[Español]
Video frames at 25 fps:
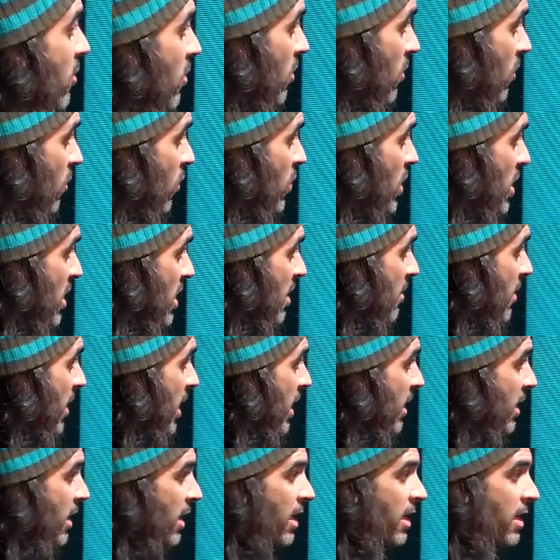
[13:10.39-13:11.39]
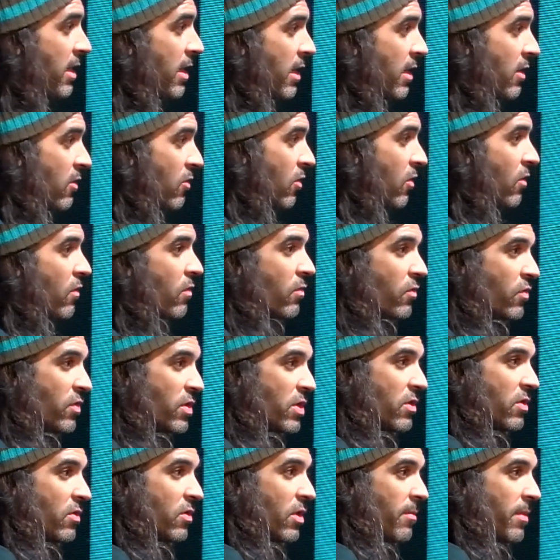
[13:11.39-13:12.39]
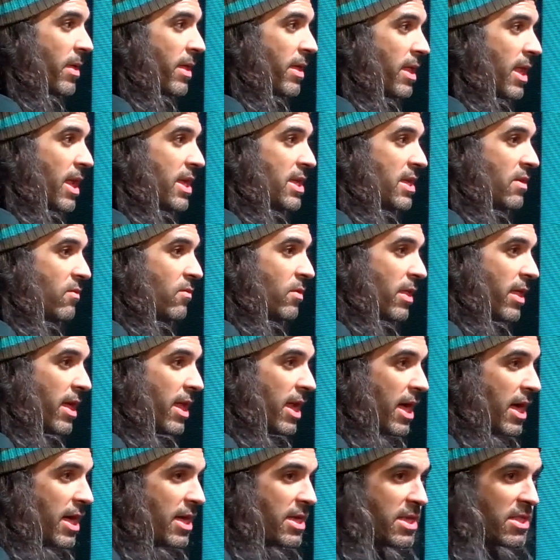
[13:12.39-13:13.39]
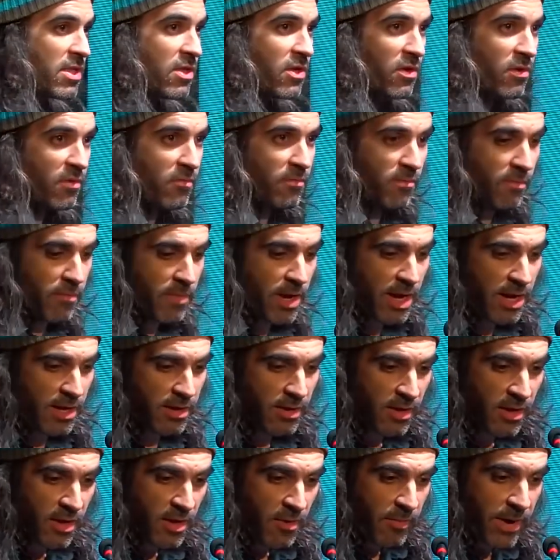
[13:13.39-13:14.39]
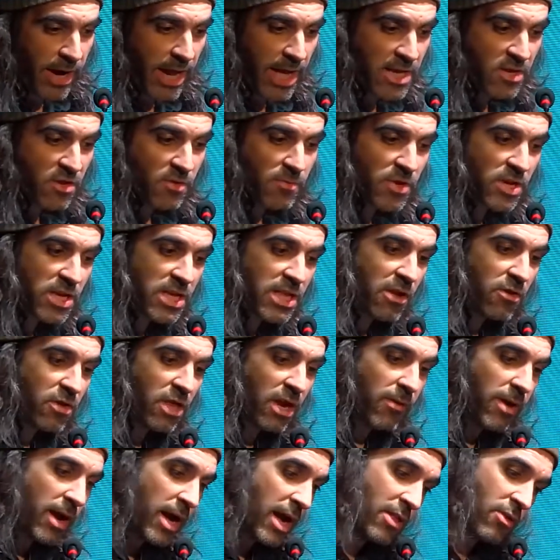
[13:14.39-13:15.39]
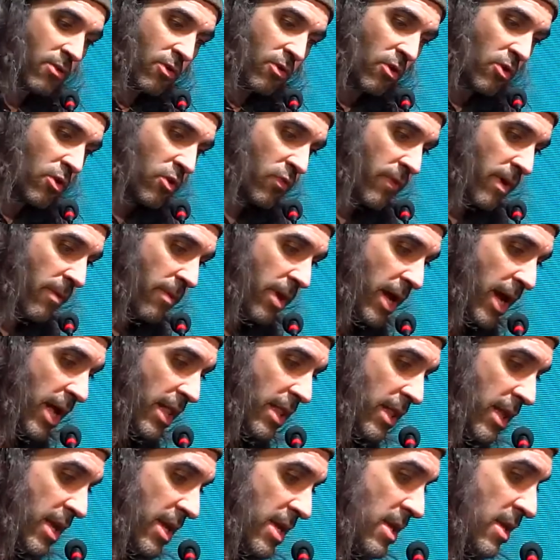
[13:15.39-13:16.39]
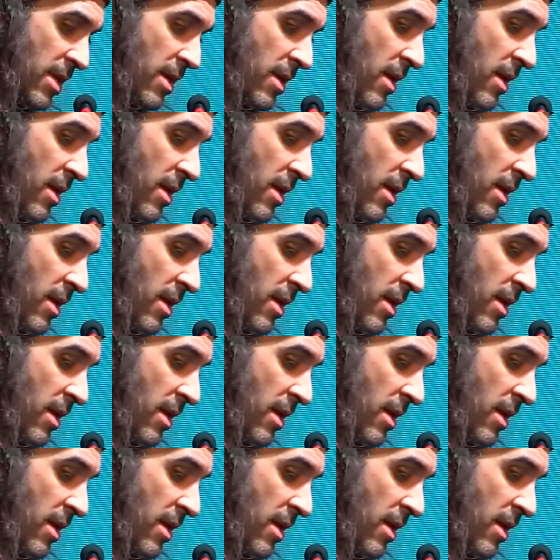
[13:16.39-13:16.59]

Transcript: todo tu sistema de ticketing y todo tu sistema de la seguridad de la gestión. ¿vale? Para eso hemos estado trabajando con los fabricantes,